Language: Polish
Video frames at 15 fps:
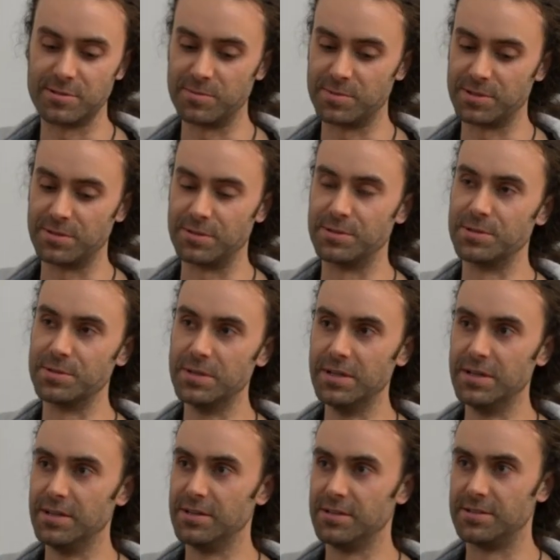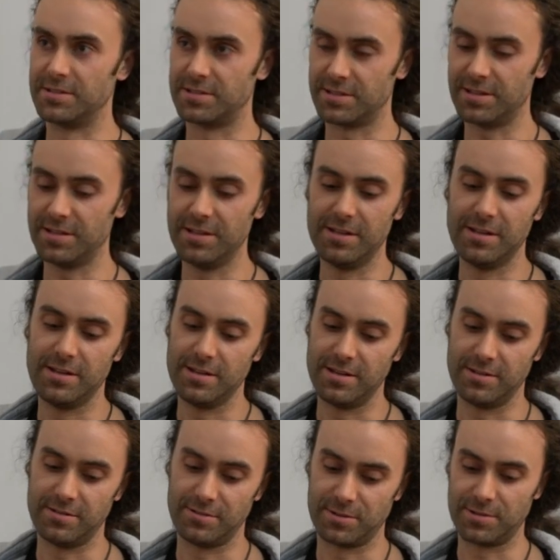to przechodził, że
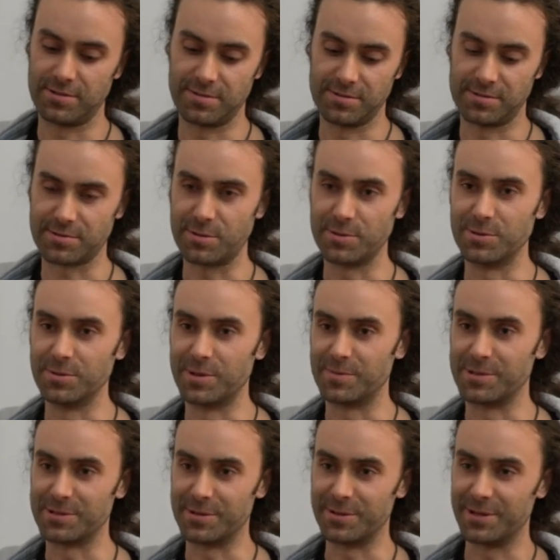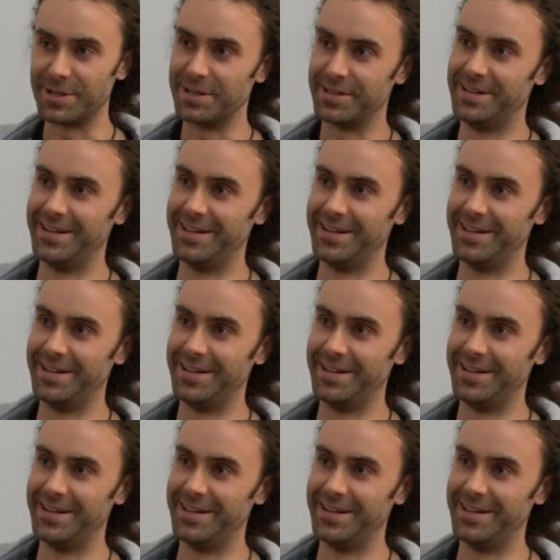chociaż on skończył na basgrołach,